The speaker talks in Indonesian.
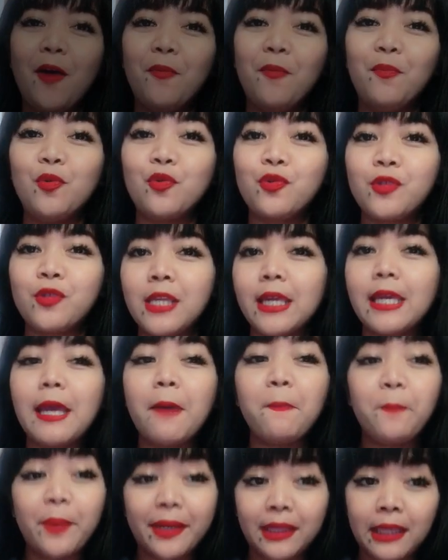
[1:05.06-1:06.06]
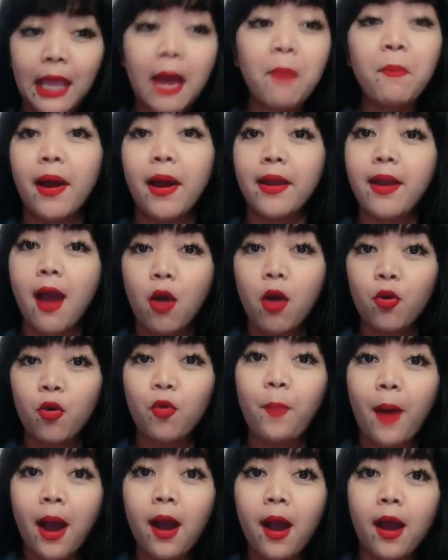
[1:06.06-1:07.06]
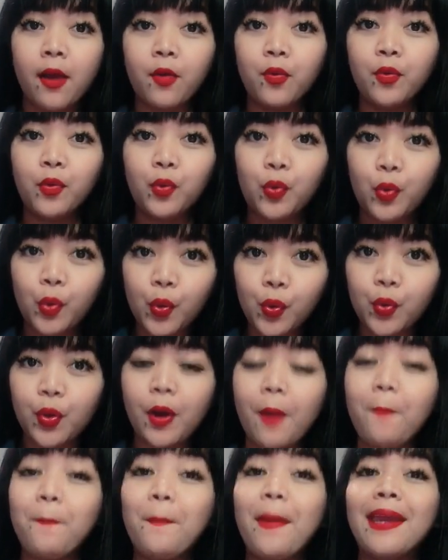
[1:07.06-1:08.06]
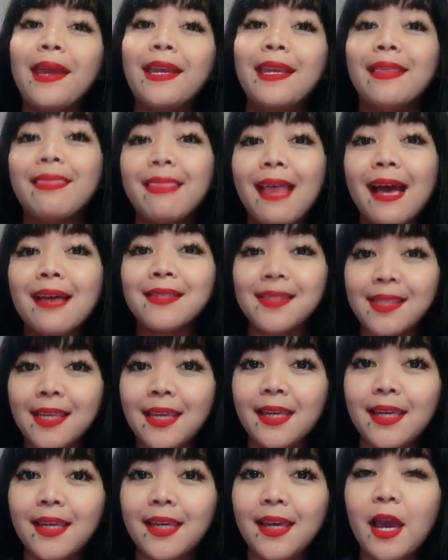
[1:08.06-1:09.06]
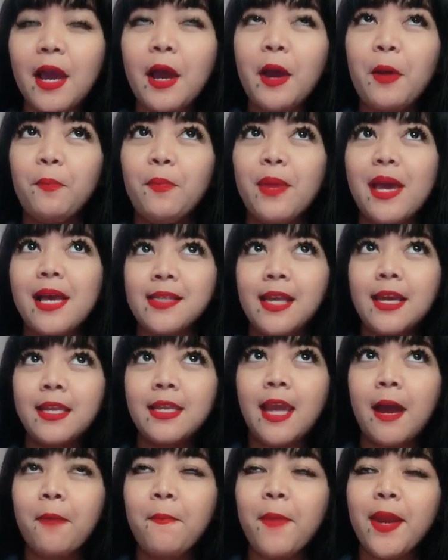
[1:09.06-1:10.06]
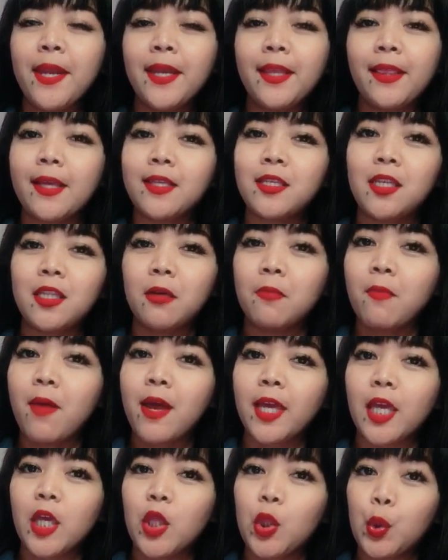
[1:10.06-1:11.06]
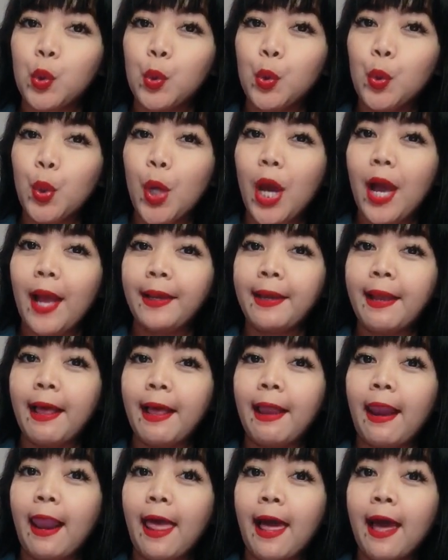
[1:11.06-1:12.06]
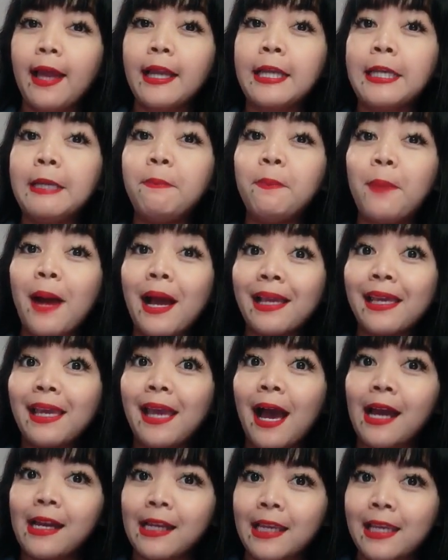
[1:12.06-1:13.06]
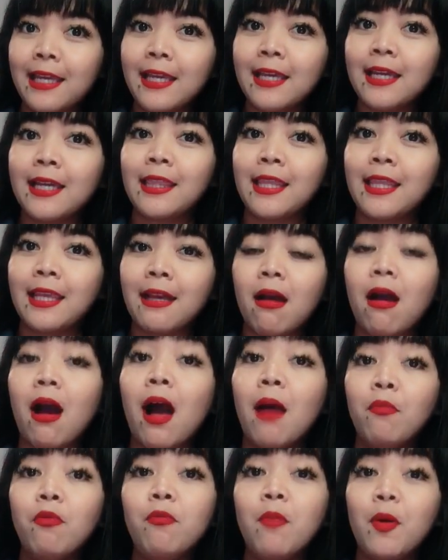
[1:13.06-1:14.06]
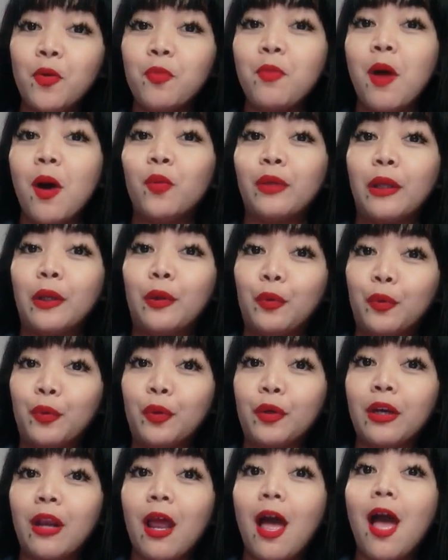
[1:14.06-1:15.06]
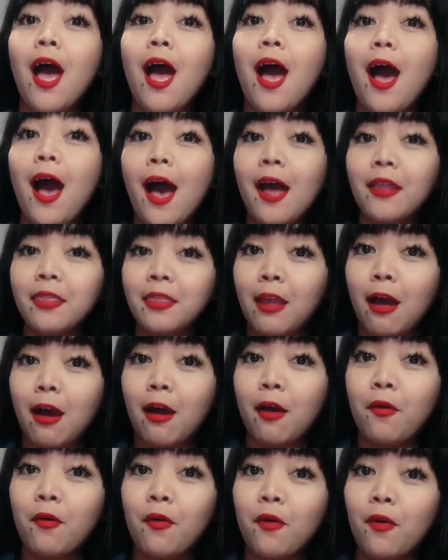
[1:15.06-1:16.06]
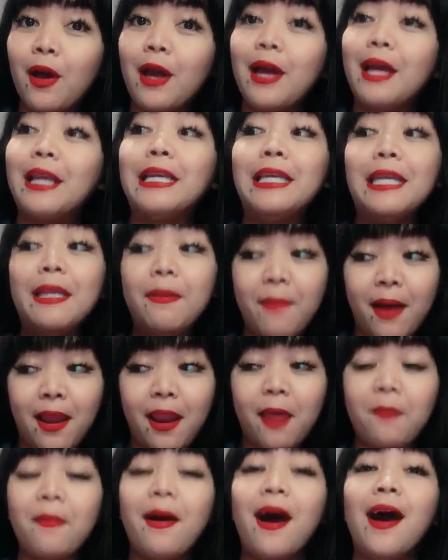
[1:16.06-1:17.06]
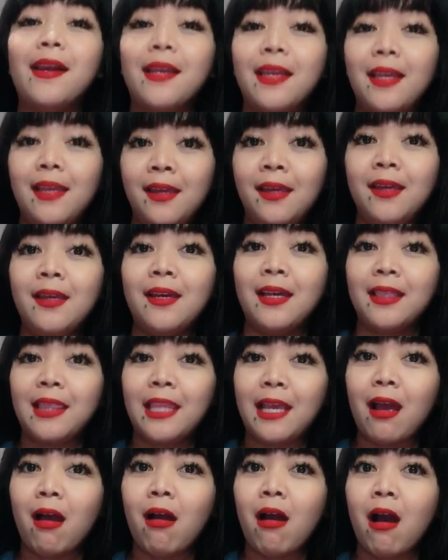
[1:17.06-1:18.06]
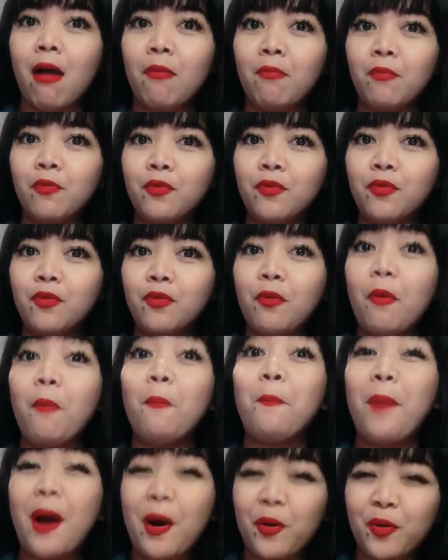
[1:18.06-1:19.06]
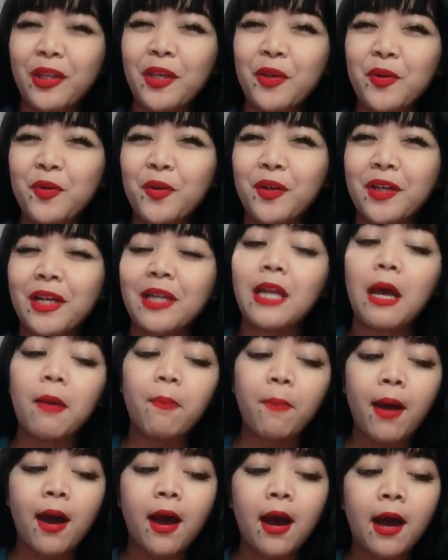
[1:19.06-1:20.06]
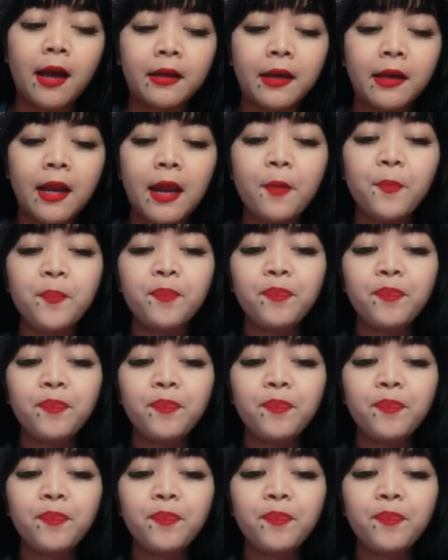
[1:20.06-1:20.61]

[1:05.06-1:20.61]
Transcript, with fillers: musik yang pertama yang aku pakai untuk meditasi. Biasanya meditasi terbaik itu adalah di pagi hari ketika kamu baru bangun tidur atau di malam hari ketika kamu mau tidur. Kenapa? Karena